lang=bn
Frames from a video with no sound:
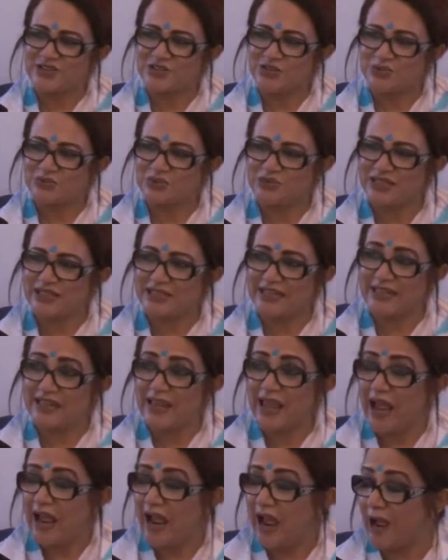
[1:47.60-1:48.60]
এই শুভ দিনে
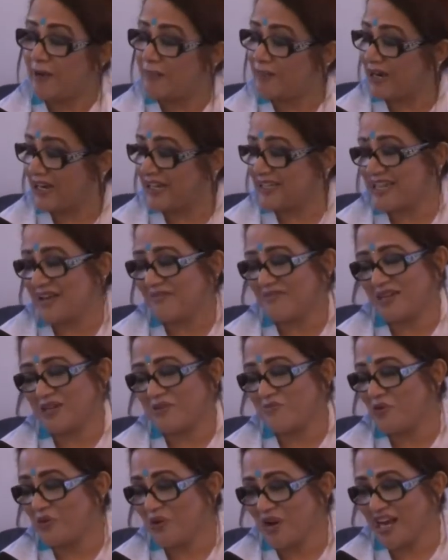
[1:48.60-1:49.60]
আপনারা যে আমাকে
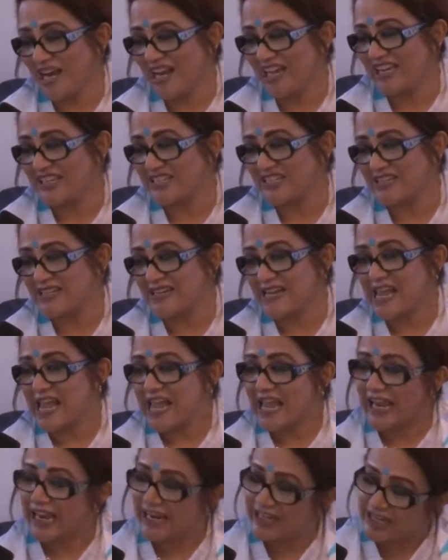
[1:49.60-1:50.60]
মনে রেখেছেন
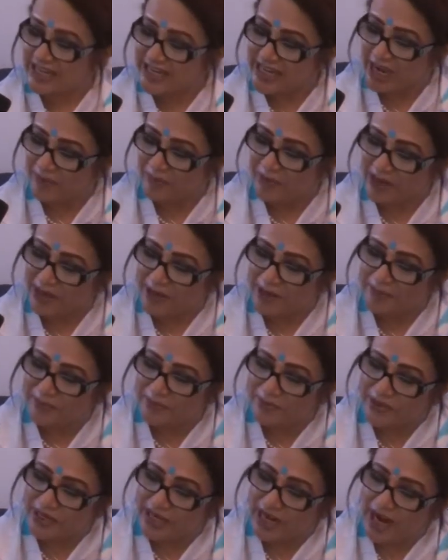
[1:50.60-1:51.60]
এটাই আমার
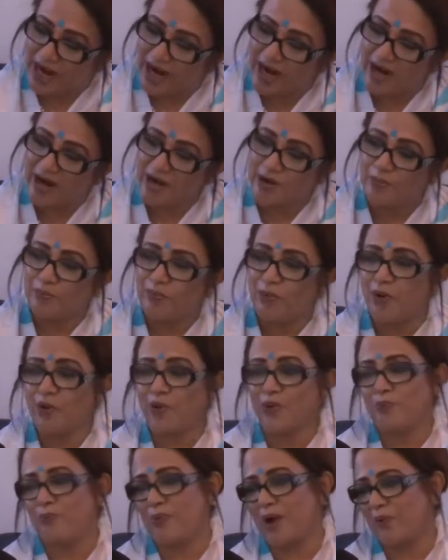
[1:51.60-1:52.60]
বিরাট
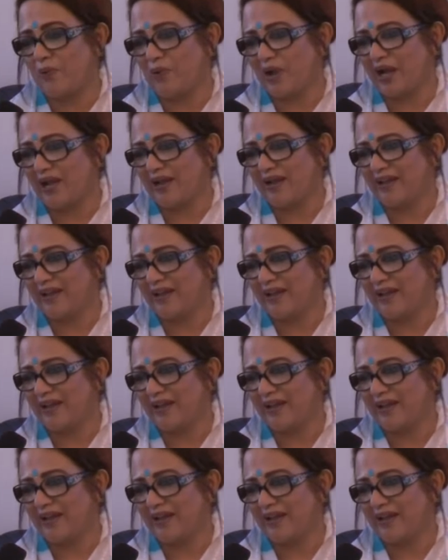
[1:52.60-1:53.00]
বড় পাওয়া